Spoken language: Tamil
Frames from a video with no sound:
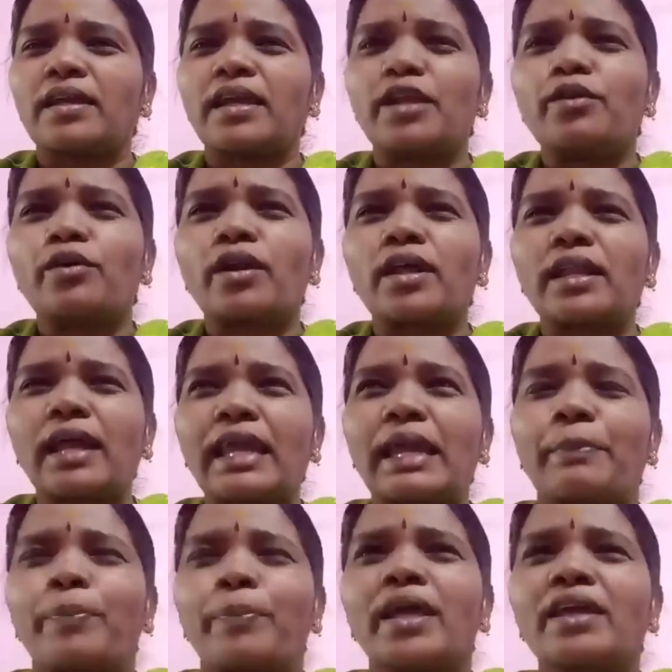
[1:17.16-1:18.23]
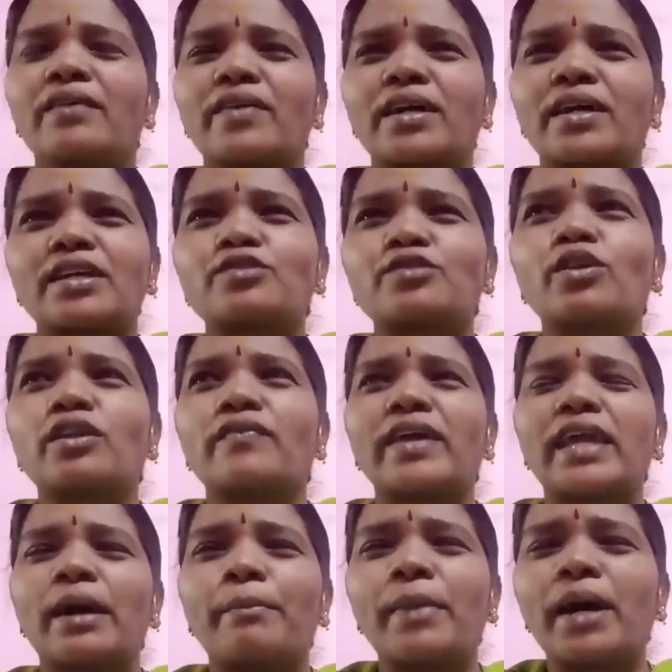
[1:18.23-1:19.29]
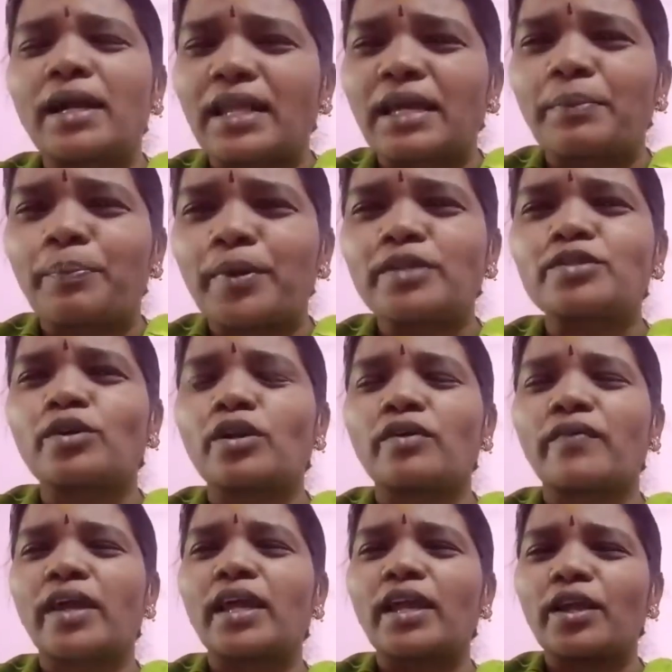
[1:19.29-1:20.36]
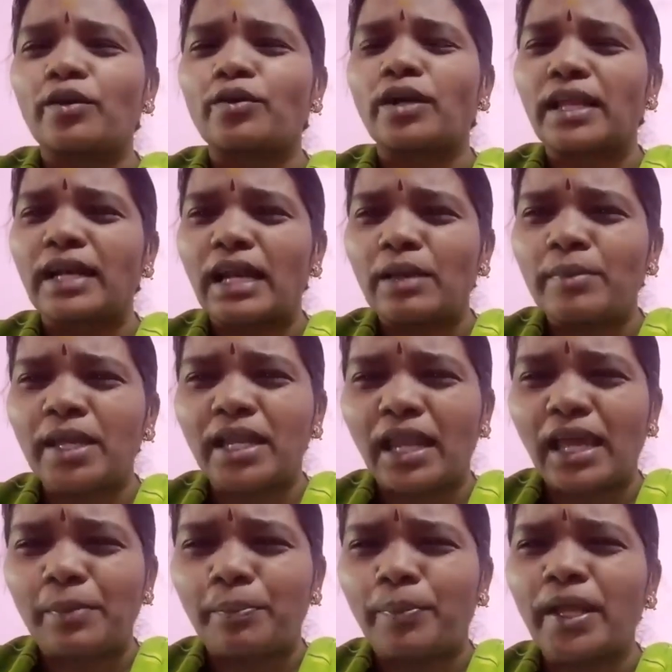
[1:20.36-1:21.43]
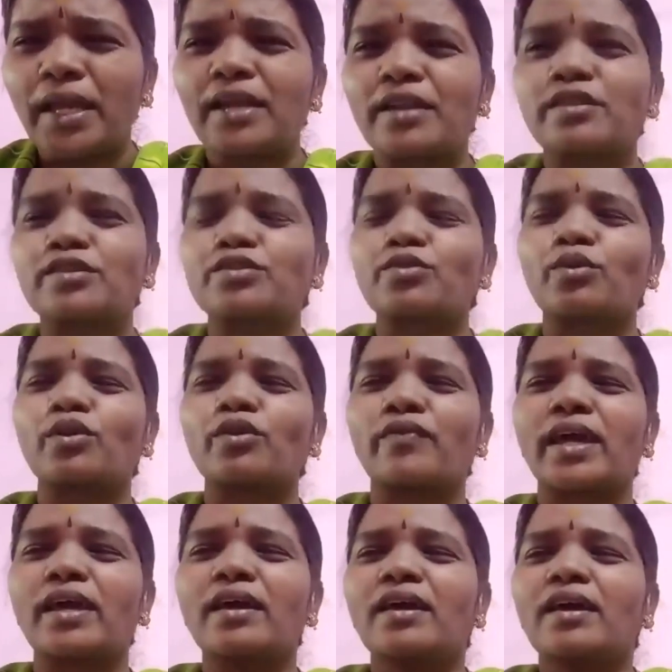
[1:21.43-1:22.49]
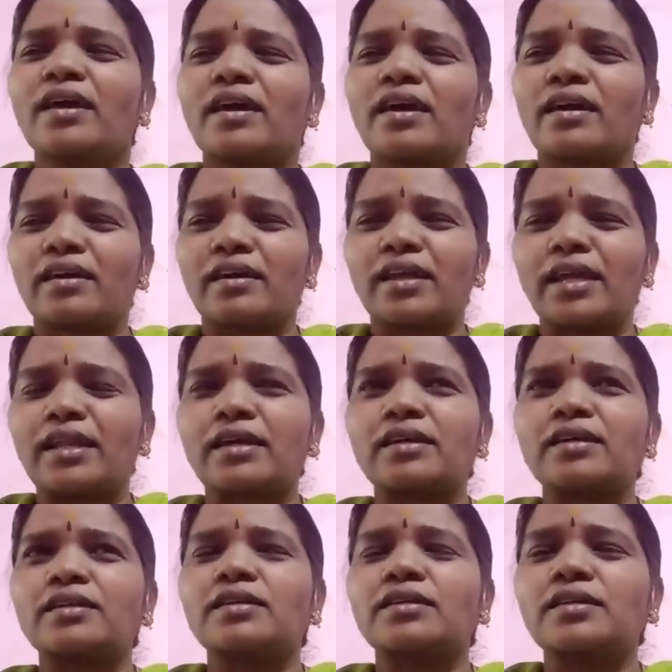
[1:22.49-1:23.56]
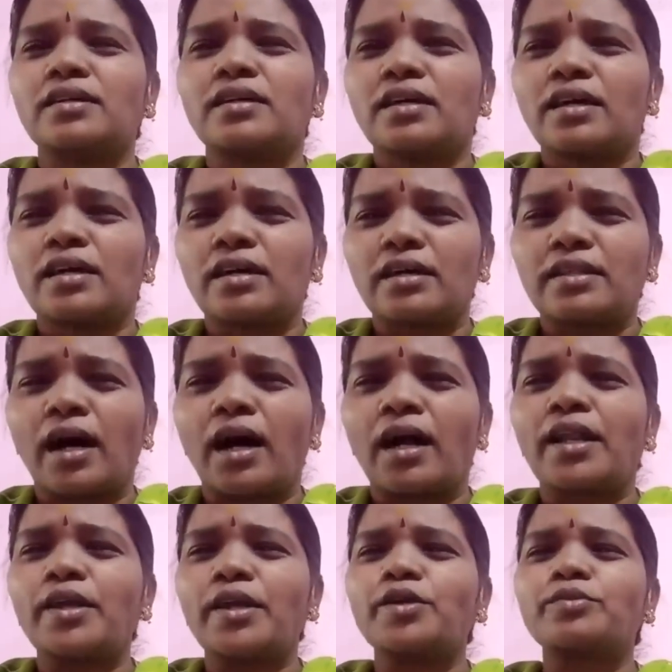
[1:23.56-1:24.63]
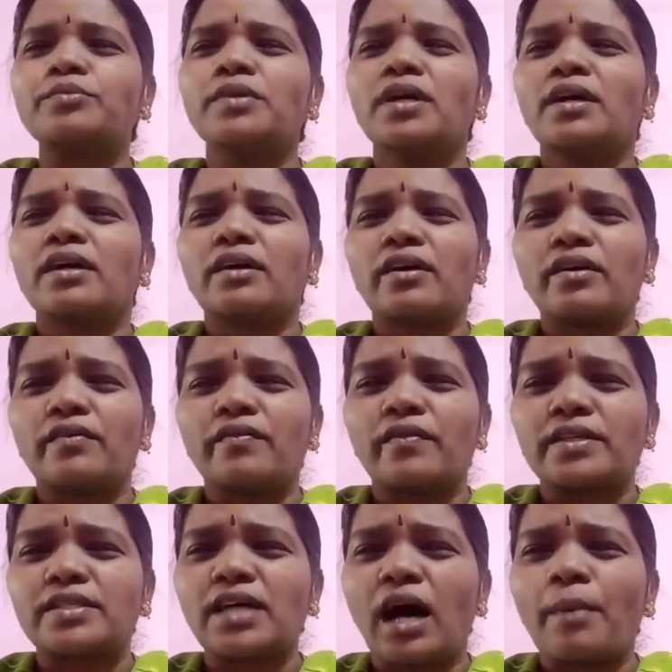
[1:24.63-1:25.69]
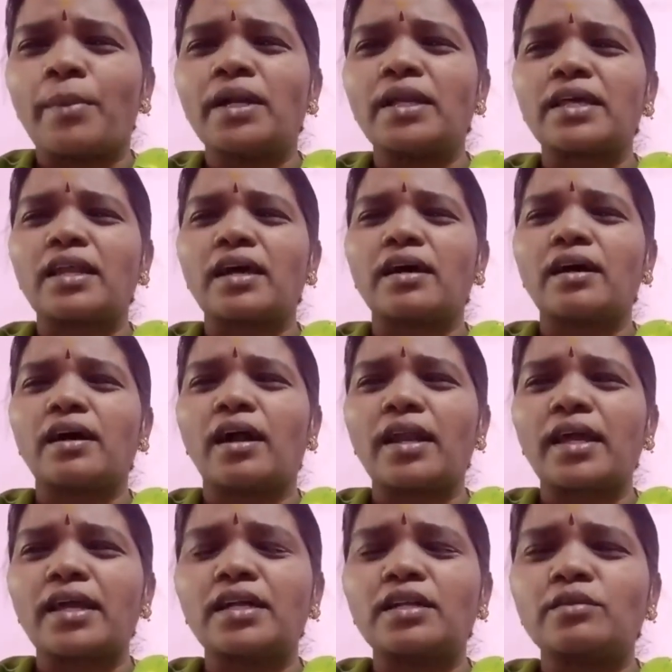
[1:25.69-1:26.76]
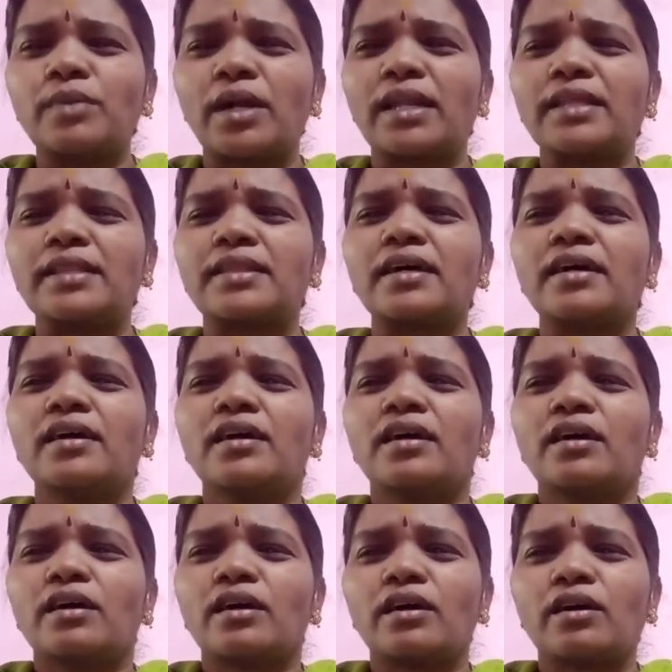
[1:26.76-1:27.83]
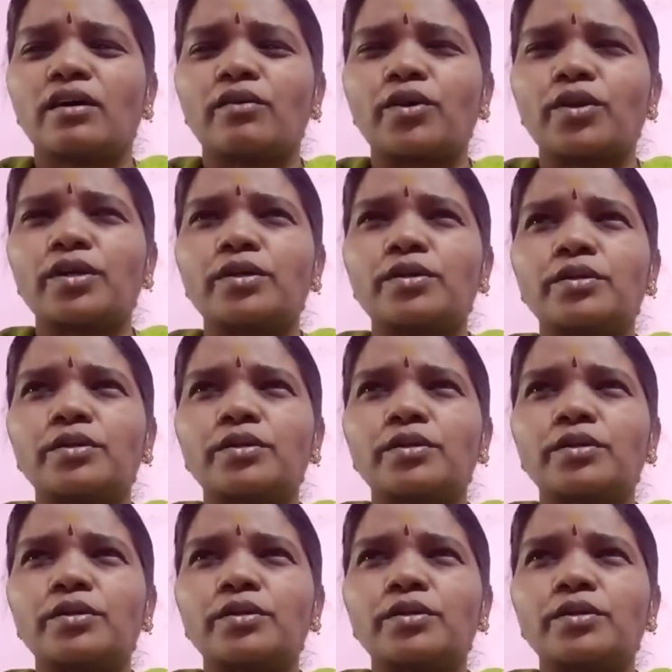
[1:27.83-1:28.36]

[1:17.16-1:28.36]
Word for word: என்னோட நான் எப்படி இவகிட்ட சொல்லுவேன் என் அம்மா கிட்ட எப்படி சொல்லுவேன் என்னோட நிலைமையை நான் எப்படி எடுத்து சொல்லுவேன் எனக்கு தாடியும் சாம்பல் நிற ஆடைகளும் அணிந்த ஒரு